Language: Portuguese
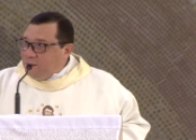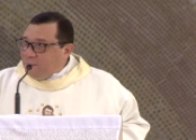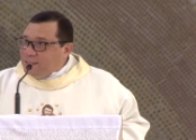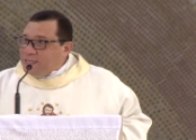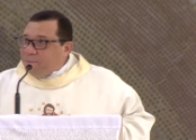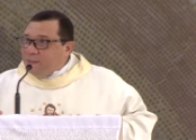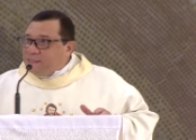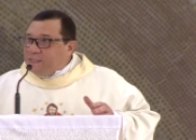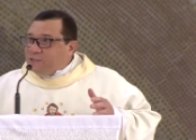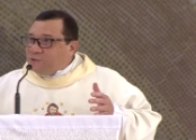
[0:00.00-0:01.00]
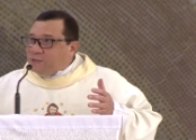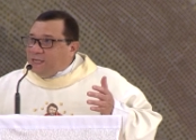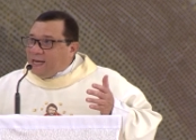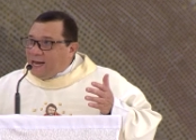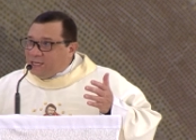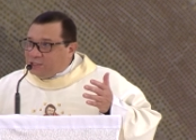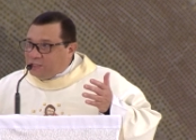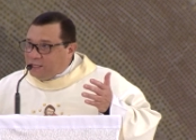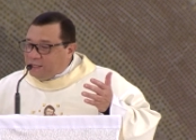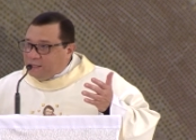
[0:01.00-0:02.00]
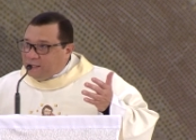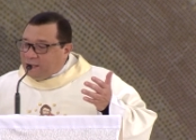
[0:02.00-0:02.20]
Mas é preciso que haja